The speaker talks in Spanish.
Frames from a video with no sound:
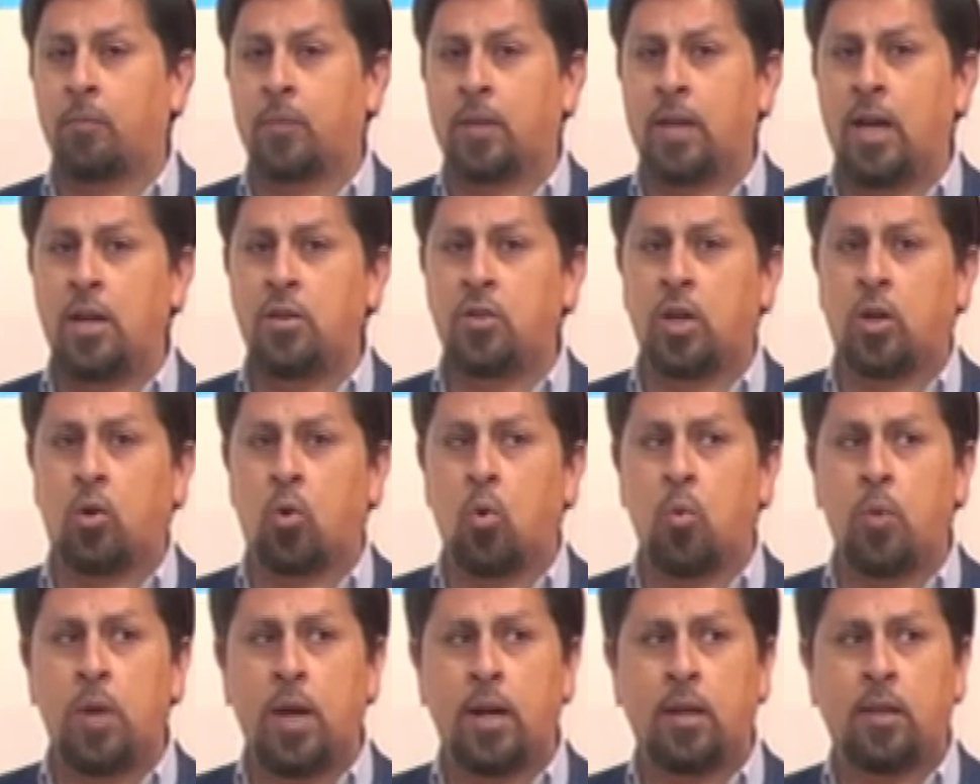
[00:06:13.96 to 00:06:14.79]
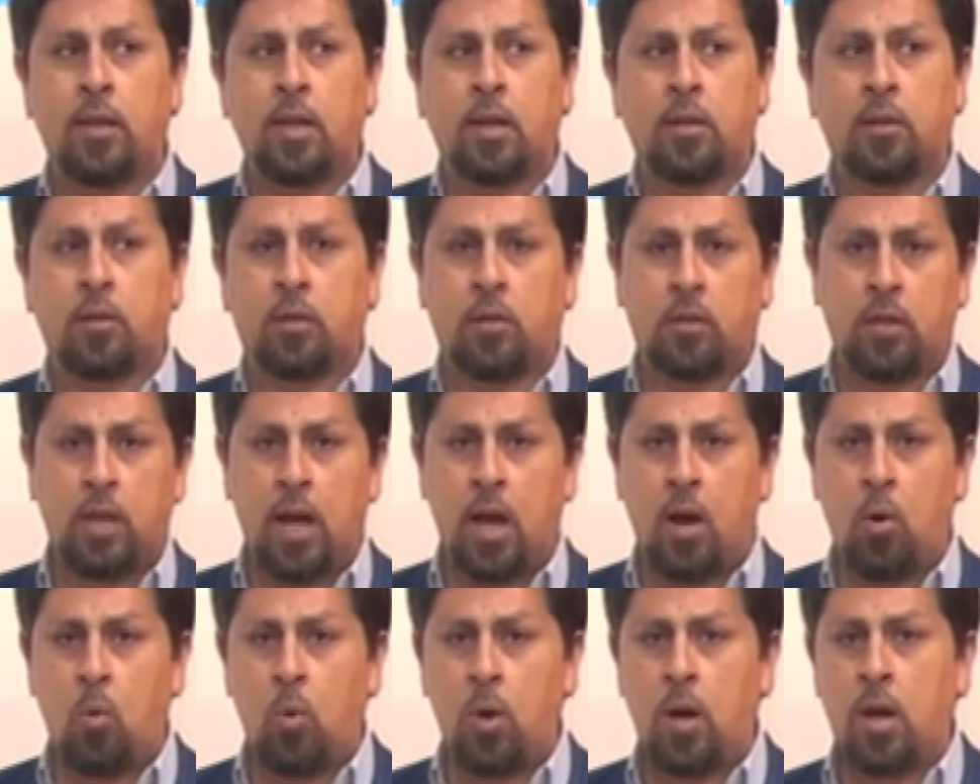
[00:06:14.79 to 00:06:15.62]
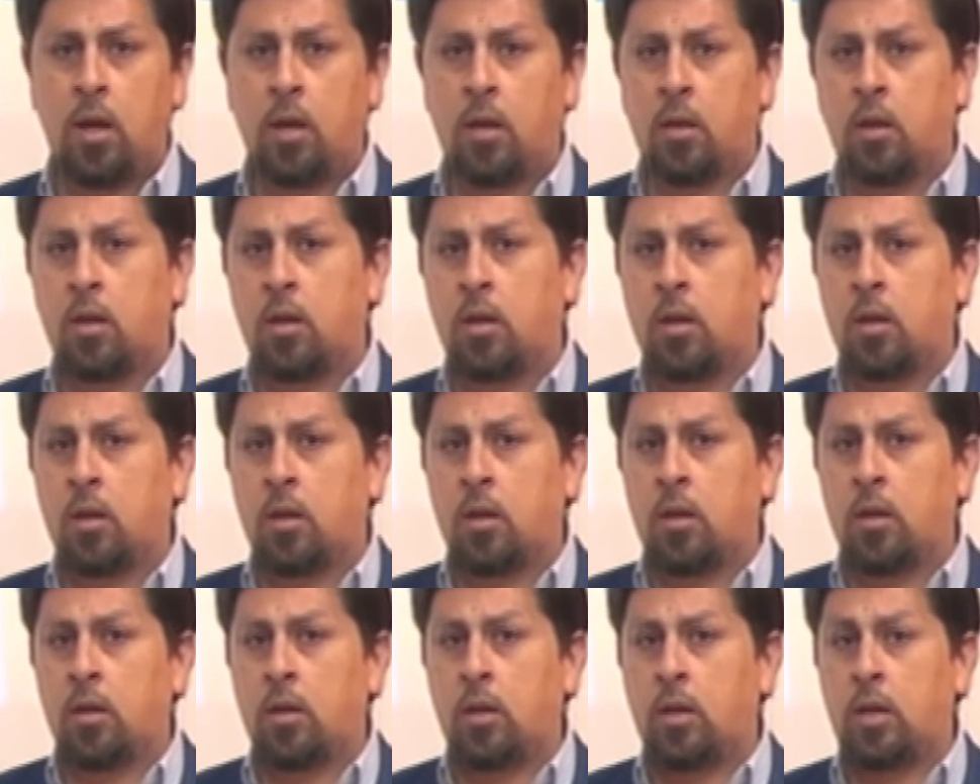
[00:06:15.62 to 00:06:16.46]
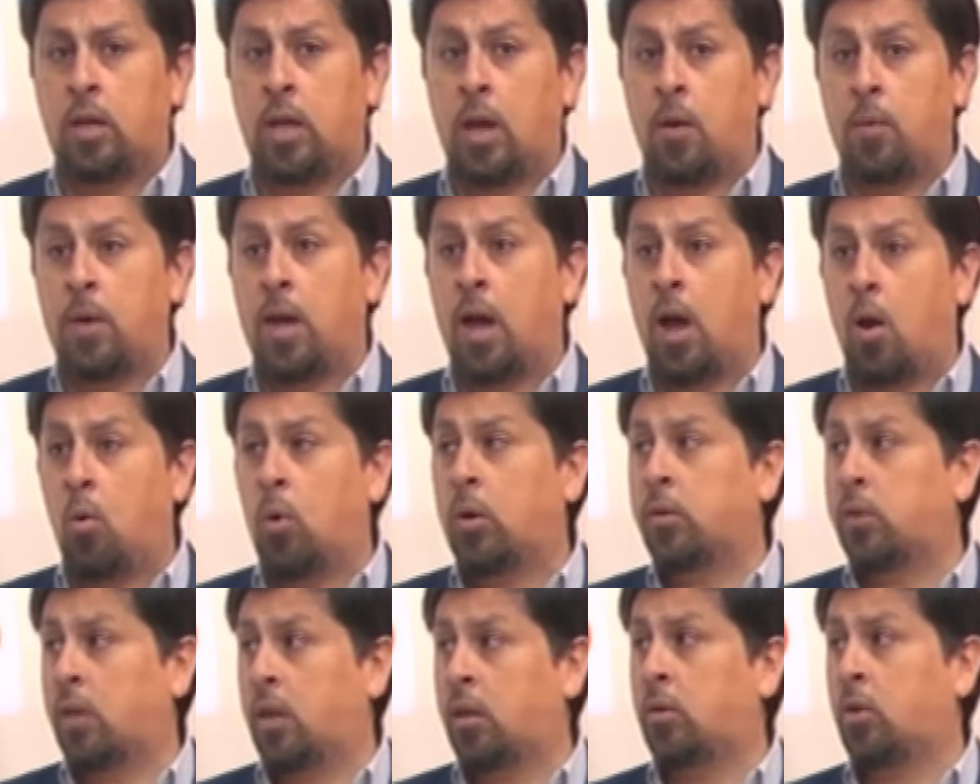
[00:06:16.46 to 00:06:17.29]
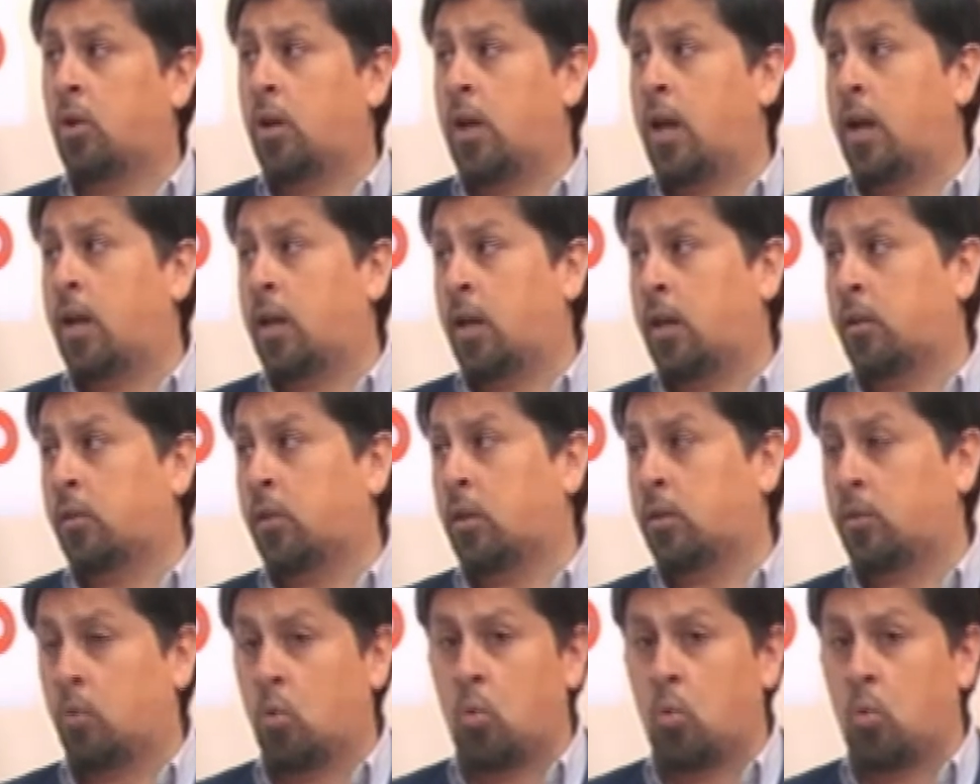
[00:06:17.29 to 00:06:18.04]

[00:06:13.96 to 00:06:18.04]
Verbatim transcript: calles cubiertas de agua y había aguas adentro de las casas.